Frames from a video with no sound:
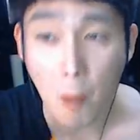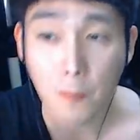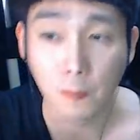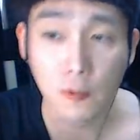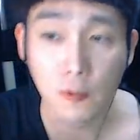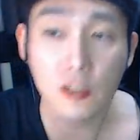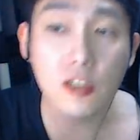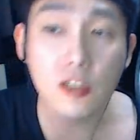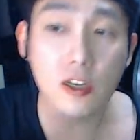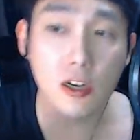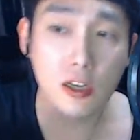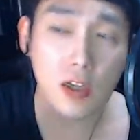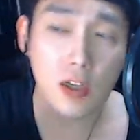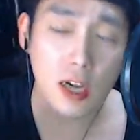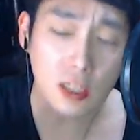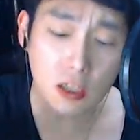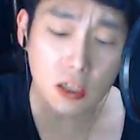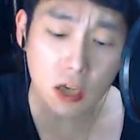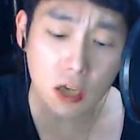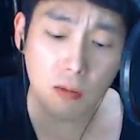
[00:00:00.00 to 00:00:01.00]
그치
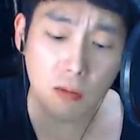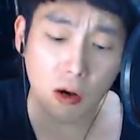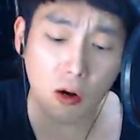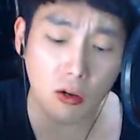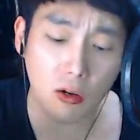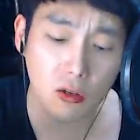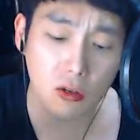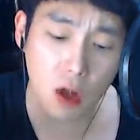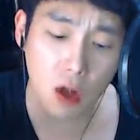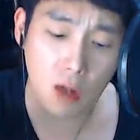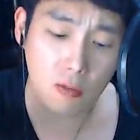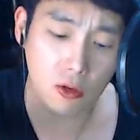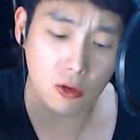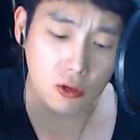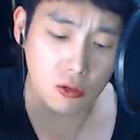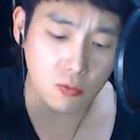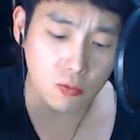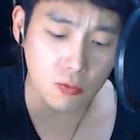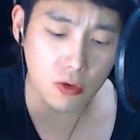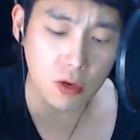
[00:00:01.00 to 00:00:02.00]
살찔까봐
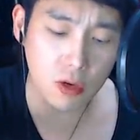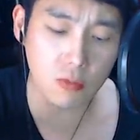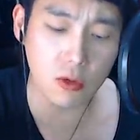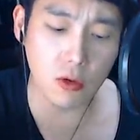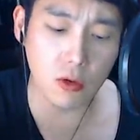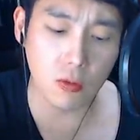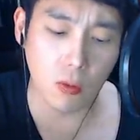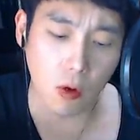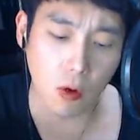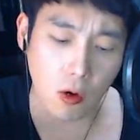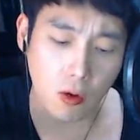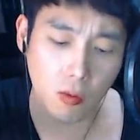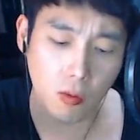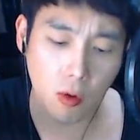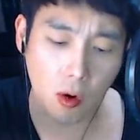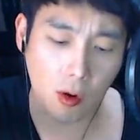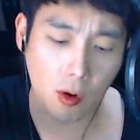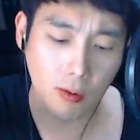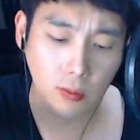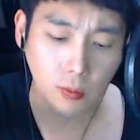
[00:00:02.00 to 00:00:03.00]
걱정하면 숯림이고 뭐고
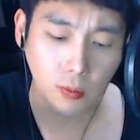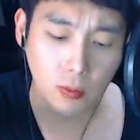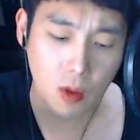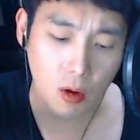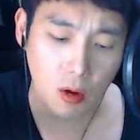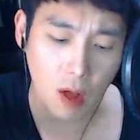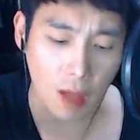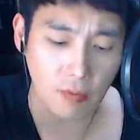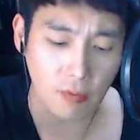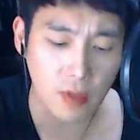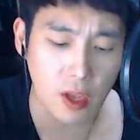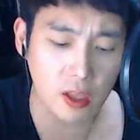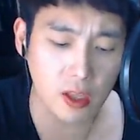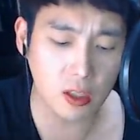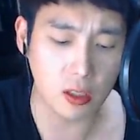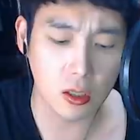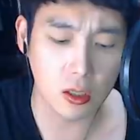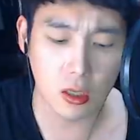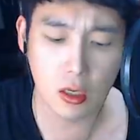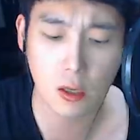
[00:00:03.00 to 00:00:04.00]
뭐 그거
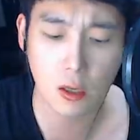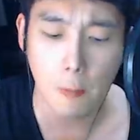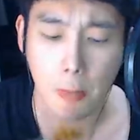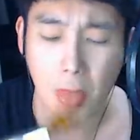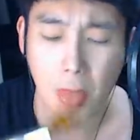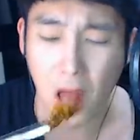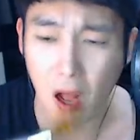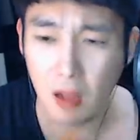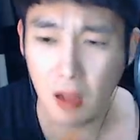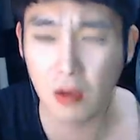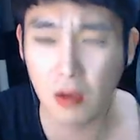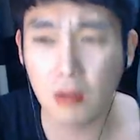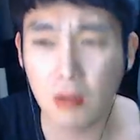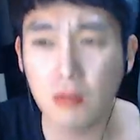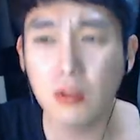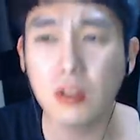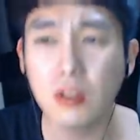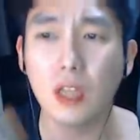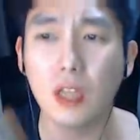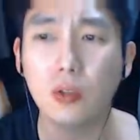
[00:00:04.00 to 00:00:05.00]
안되지 아나 네,
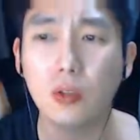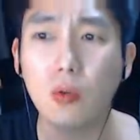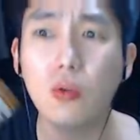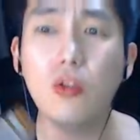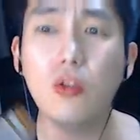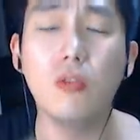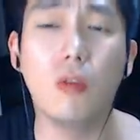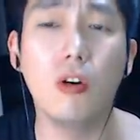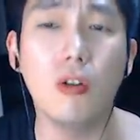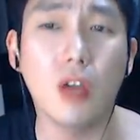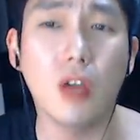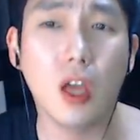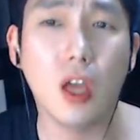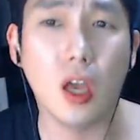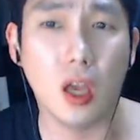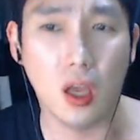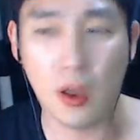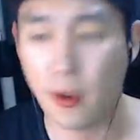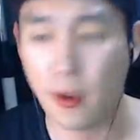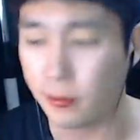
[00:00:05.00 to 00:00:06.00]
여러분들 그냥 손으로
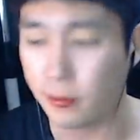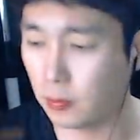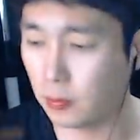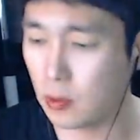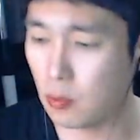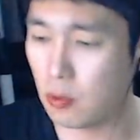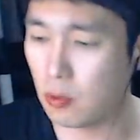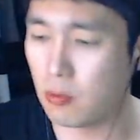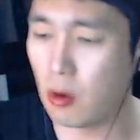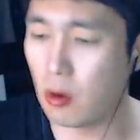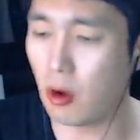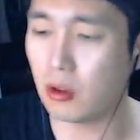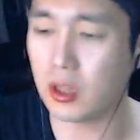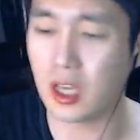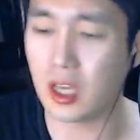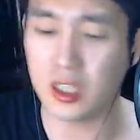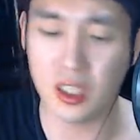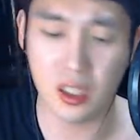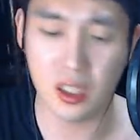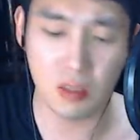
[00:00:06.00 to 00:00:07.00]
먹을게
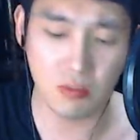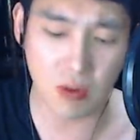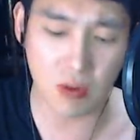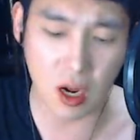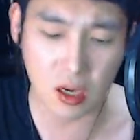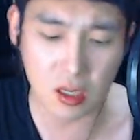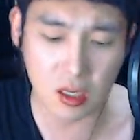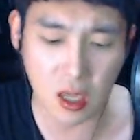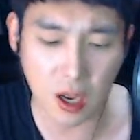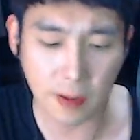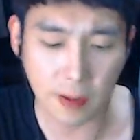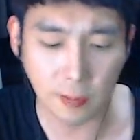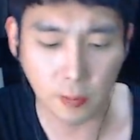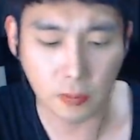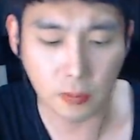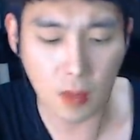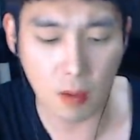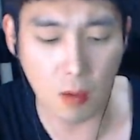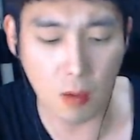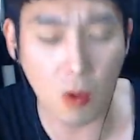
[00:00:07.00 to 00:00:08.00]
못먹었다 씨부라 그냥
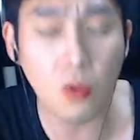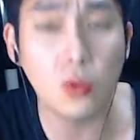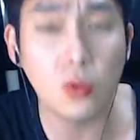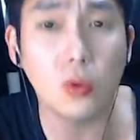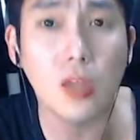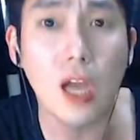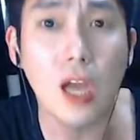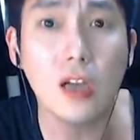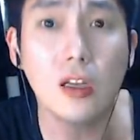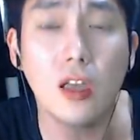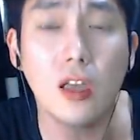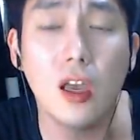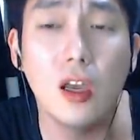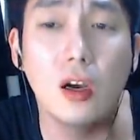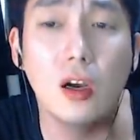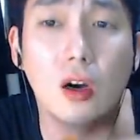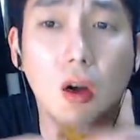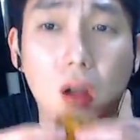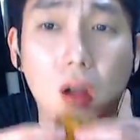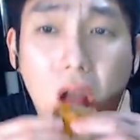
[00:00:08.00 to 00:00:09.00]
먹고 또
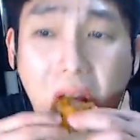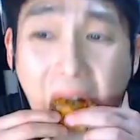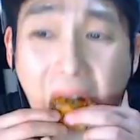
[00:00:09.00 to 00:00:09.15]
닦을게요